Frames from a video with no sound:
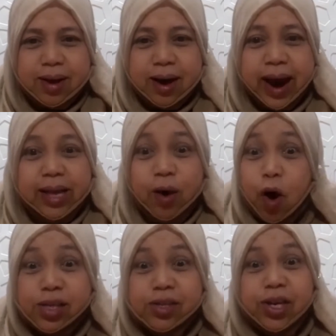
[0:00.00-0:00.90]
Right?
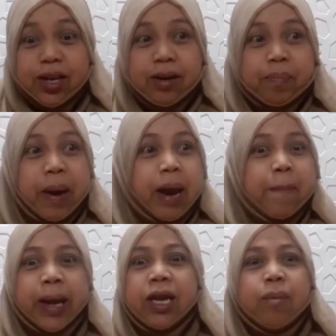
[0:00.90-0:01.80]
Oxygen. Parang
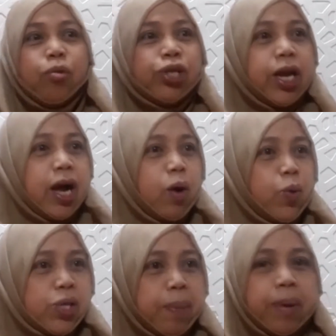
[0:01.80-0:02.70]
pag hindi mo siya
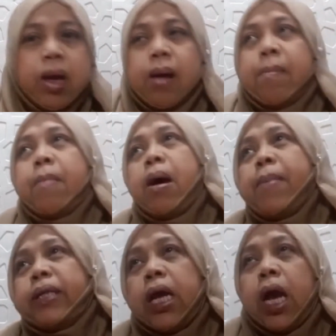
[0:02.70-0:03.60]
nakausap,
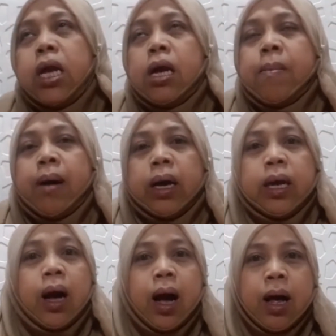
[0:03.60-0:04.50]
mamamatay ka, hindi ka
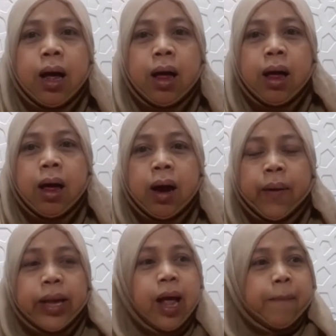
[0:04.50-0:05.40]
makahinga.
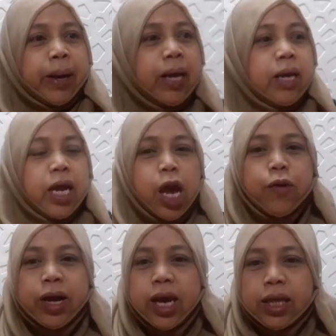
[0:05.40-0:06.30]
Right? Pag hindi kayo
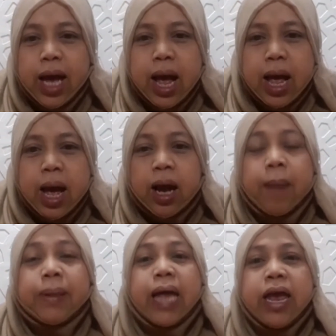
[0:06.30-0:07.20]
nagkita,
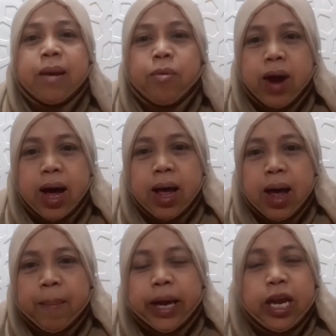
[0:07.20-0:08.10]
kamatayan mo na.
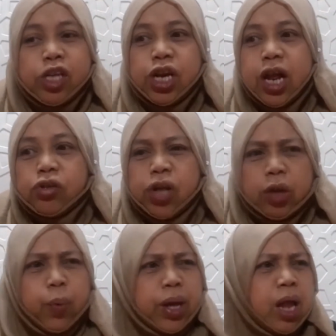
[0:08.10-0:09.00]
Pag hindi siya nag-chat,
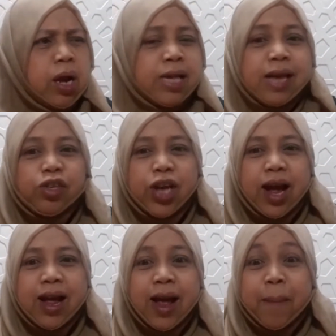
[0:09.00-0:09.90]
wait lang, nasaan siya?
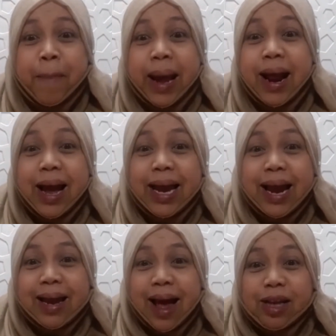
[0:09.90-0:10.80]
Parang
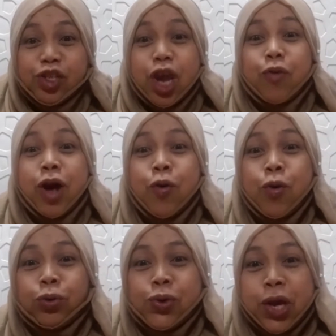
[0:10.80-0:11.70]
kailan lang, siya yung nang
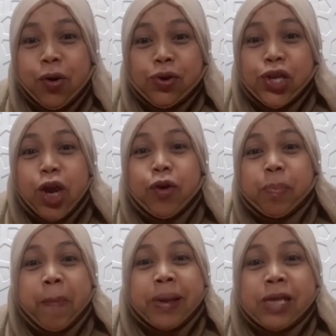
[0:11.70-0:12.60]
nanguutos sa'yo, siya yung
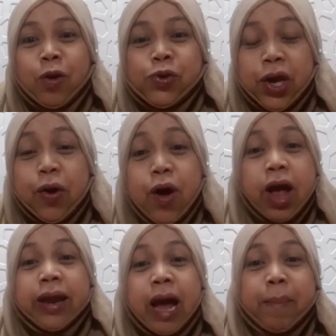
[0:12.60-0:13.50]
nagpapasalud sa'yo.
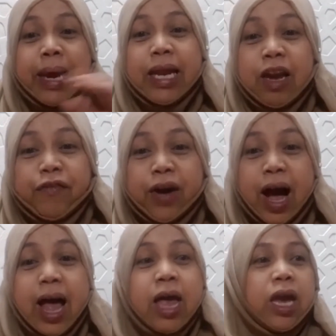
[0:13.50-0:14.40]
Nang ma-inlove
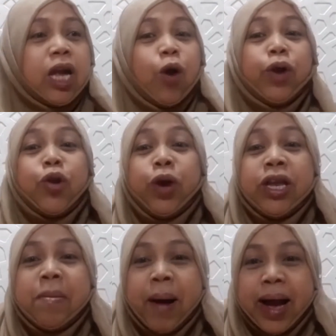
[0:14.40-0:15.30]
ka, ikaw na yung
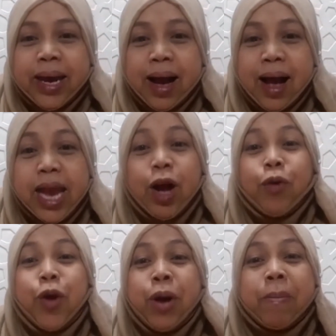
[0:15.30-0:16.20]
hindi makahinga. Ikaw
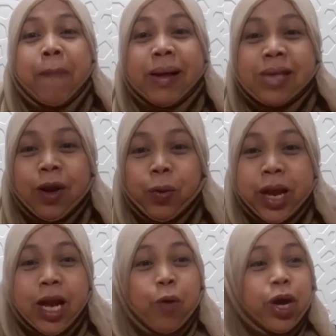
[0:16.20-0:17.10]
na yung nagpapasalud.
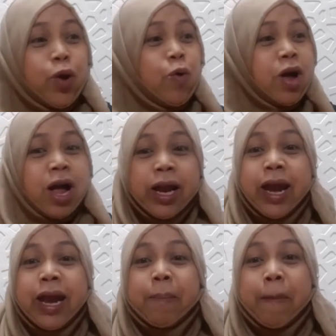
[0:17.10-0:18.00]
Ikaw na yung
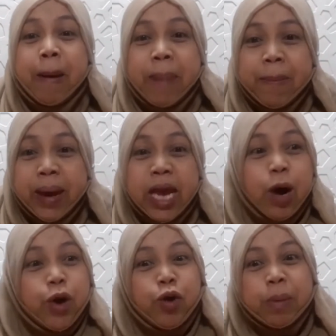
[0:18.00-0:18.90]
nagpapabebe. Ikaw
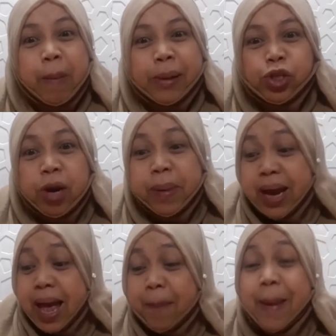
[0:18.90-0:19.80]
na yung nagpapacharming.
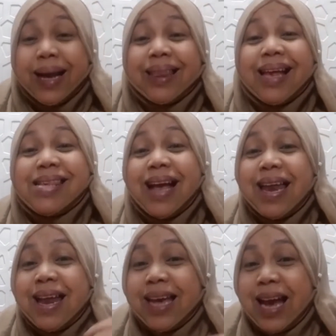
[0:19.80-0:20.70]
Bakit kasi nga,
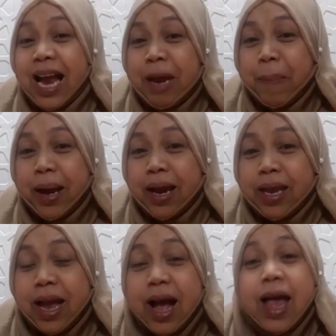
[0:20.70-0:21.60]
naging alipin ka na
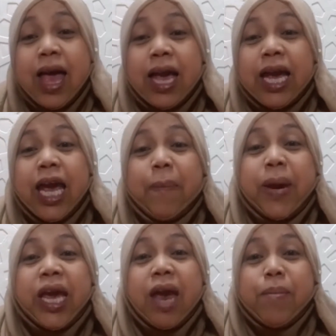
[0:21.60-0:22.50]
niya. He
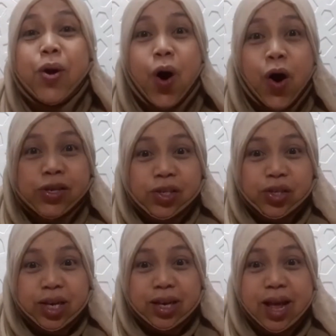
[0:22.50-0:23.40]
became your
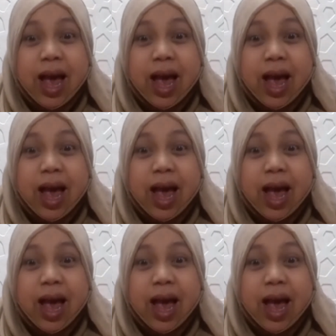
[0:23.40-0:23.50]
oxygen.